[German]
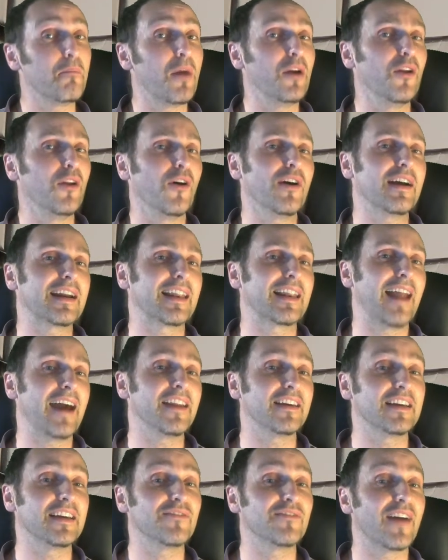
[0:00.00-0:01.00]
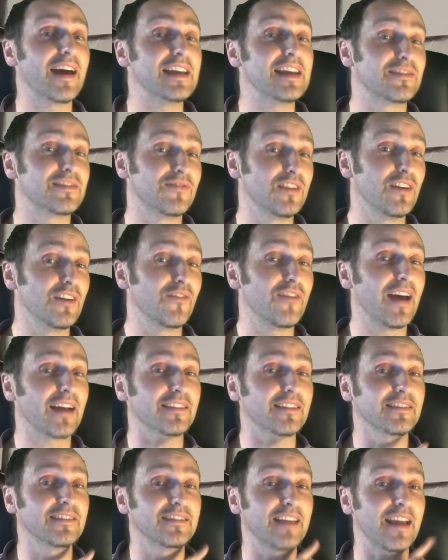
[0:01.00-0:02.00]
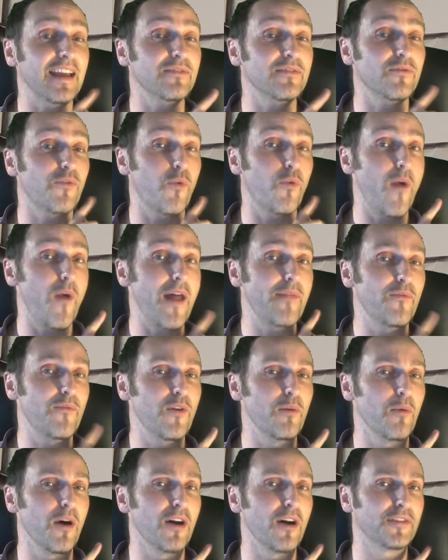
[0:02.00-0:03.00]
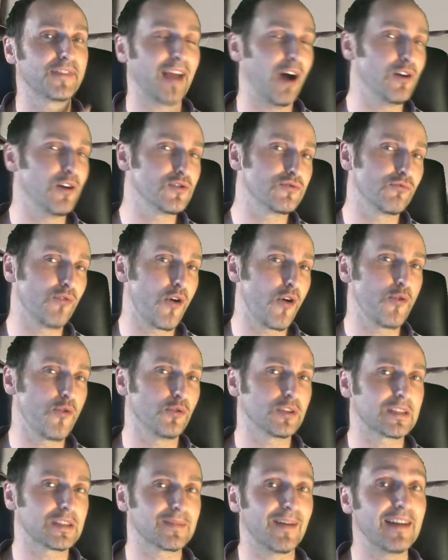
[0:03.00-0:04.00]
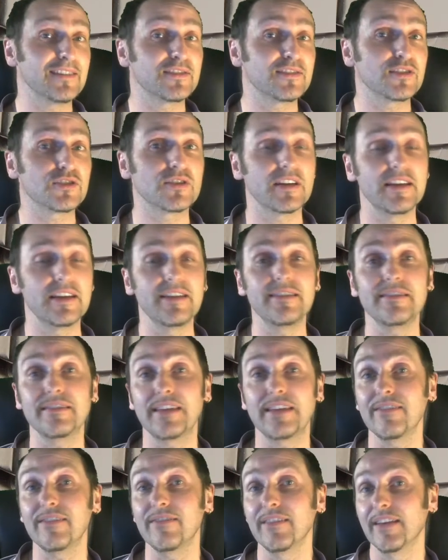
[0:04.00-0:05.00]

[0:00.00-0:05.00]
Mal noch ein kleiner Hinweis. Wir werden den Threadweaver 1920 in den